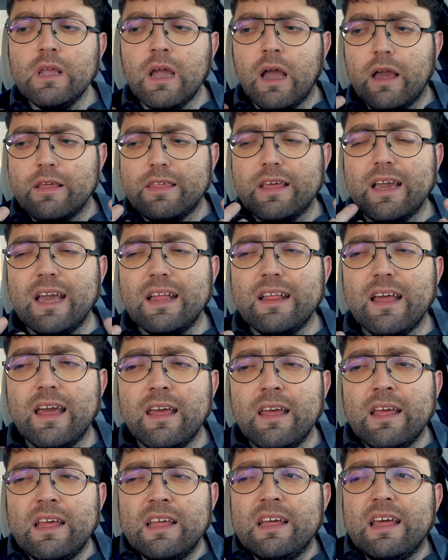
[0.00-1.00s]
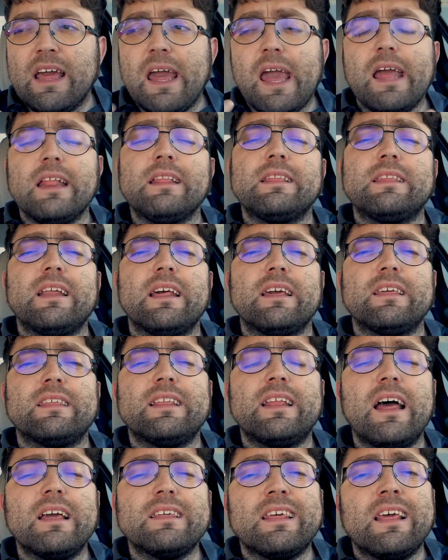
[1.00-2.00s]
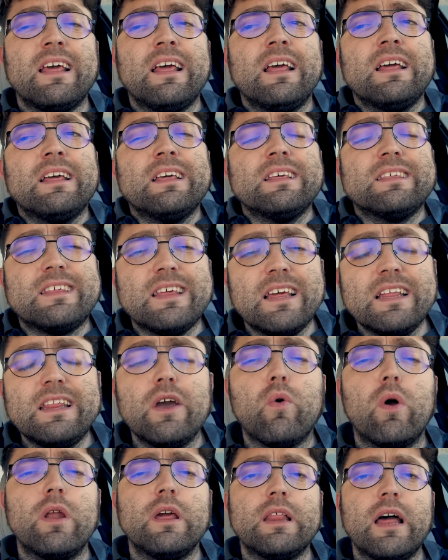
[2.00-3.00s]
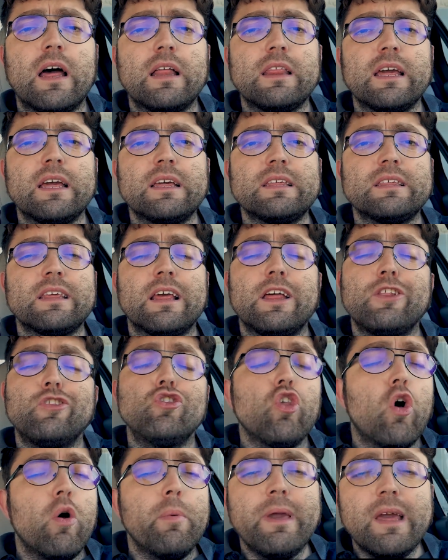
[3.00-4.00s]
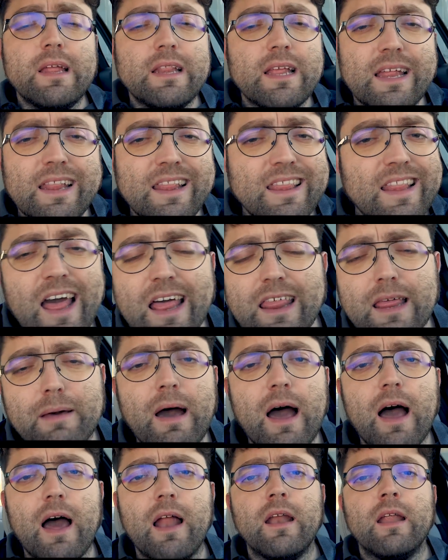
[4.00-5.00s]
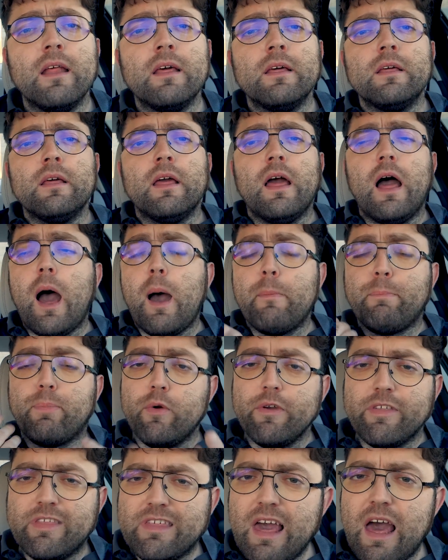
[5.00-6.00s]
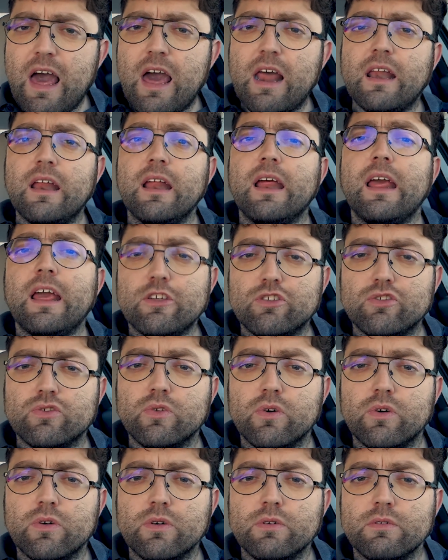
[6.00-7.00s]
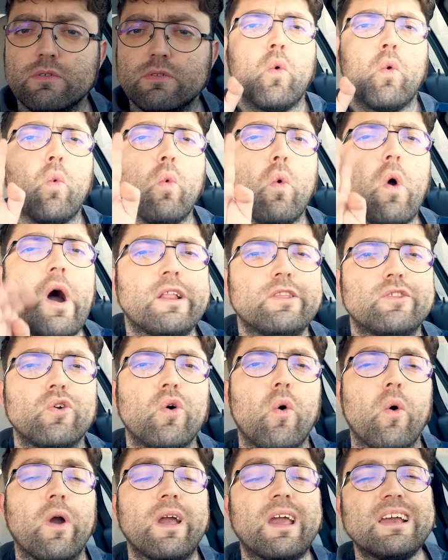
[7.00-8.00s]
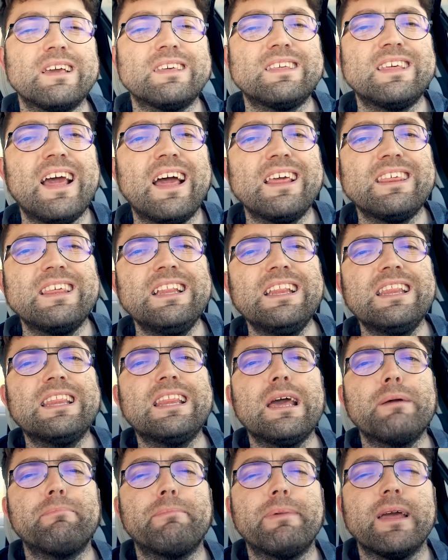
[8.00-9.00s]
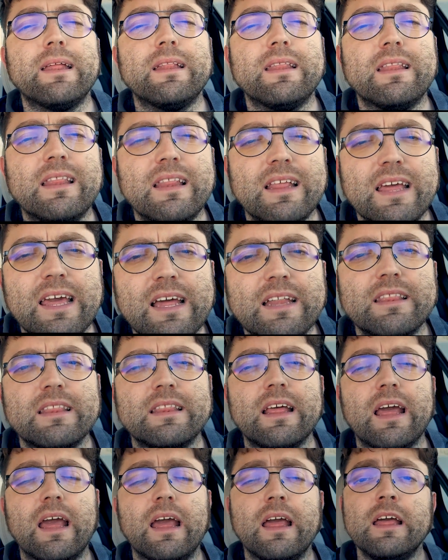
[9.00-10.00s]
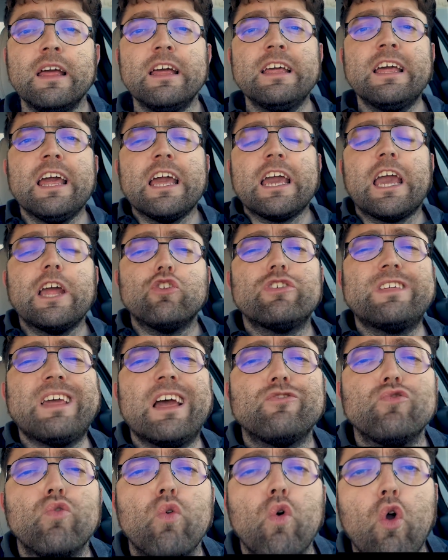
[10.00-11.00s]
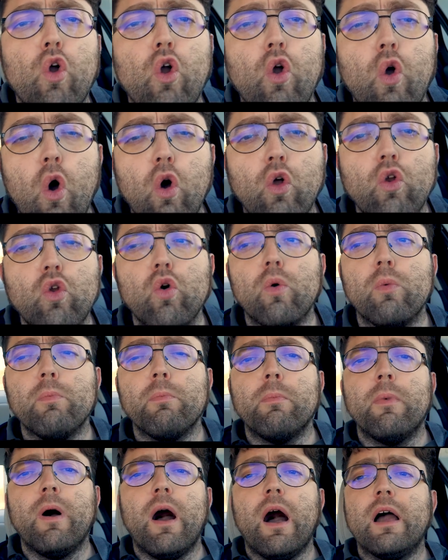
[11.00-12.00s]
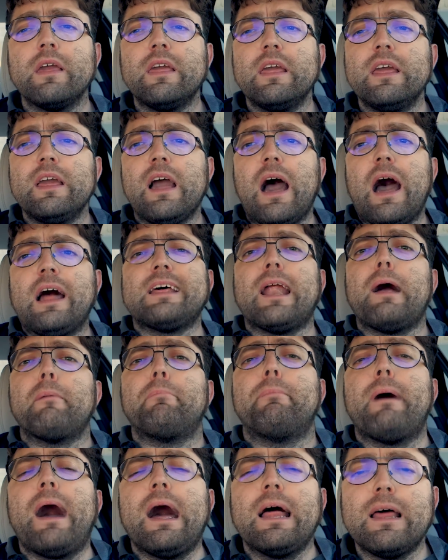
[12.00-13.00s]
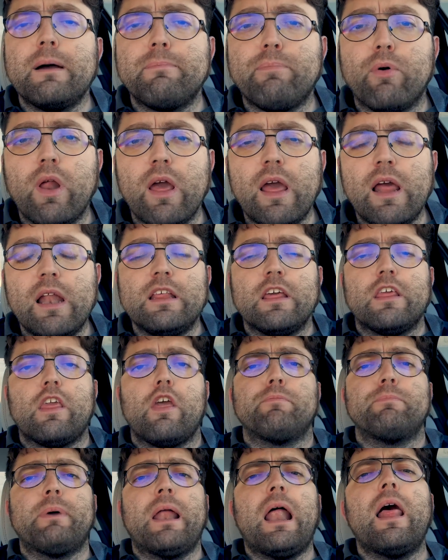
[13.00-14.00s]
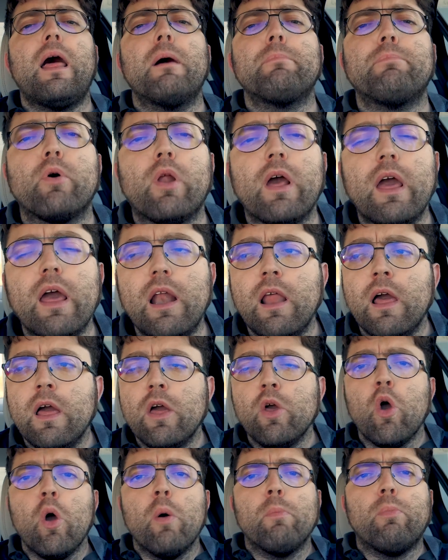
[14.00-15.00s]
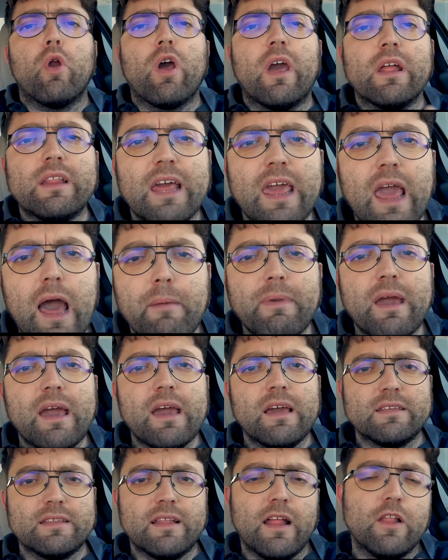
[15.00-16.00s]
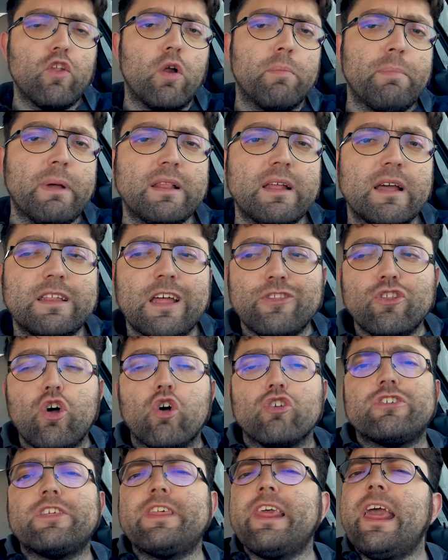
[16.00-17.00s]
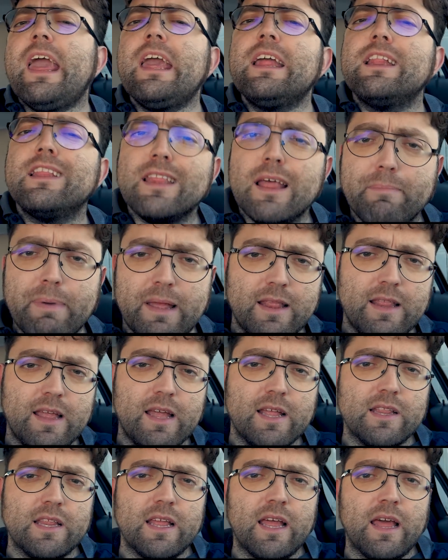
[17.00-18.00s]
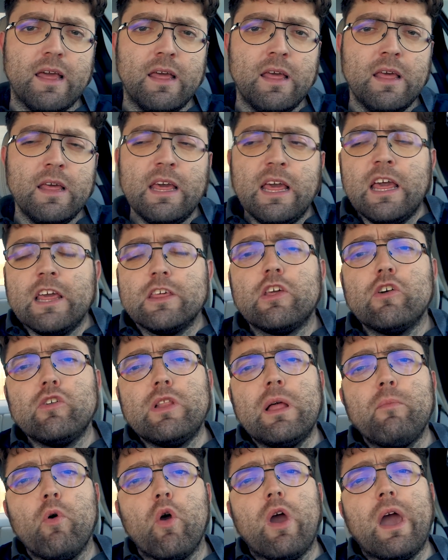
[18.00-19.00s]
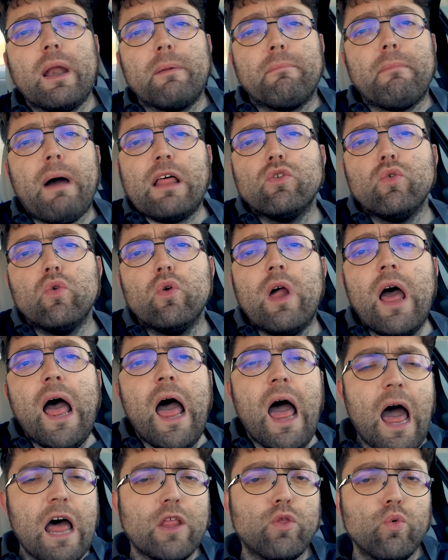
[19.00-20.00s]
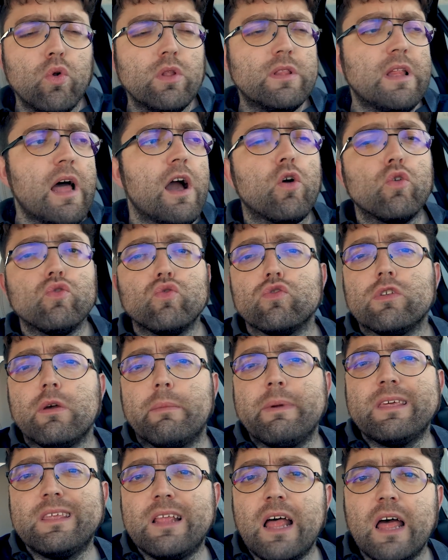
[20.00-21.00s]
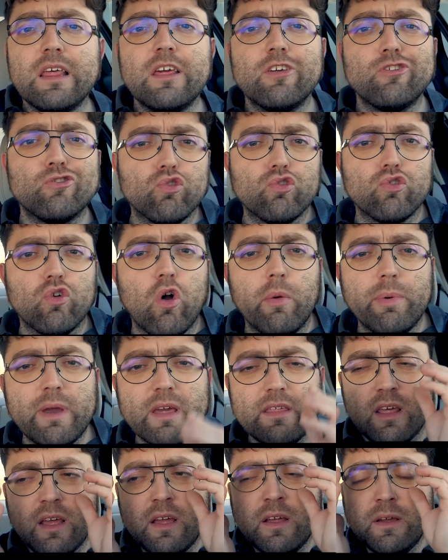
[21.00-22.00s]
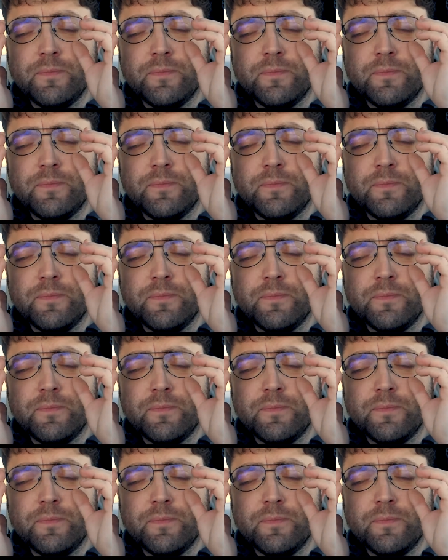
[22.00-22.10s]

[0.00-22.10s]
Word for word: Así que entre estas siete cualidades no viene nada mal aprovechar esto. 4. Que seas independiente. Que no seas un golem allí atrapada por él, desesperada por él, porque te llame estando al pendiente. No, sé independiente. Sé una mujer madura, adulta, con tus amistades, tus hobbies.